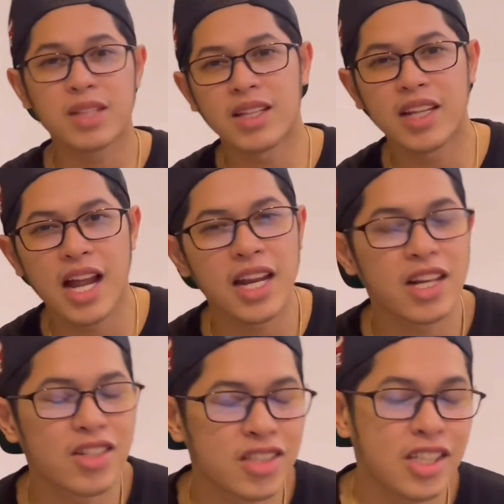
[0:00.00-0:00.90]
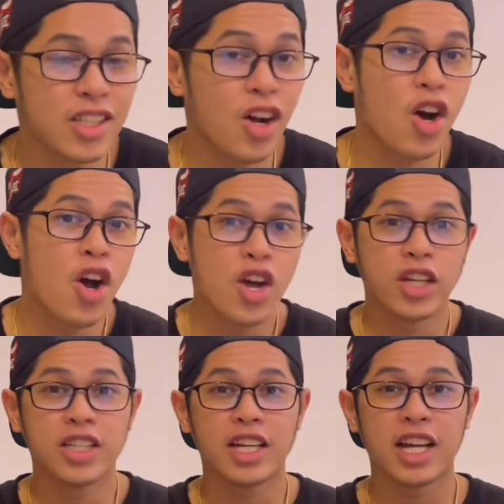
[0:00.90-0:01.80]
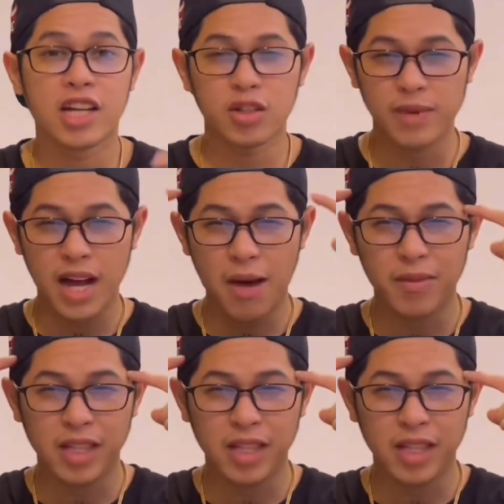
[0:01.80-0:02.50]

na nilalaro dito, hindi ka lang gumagamit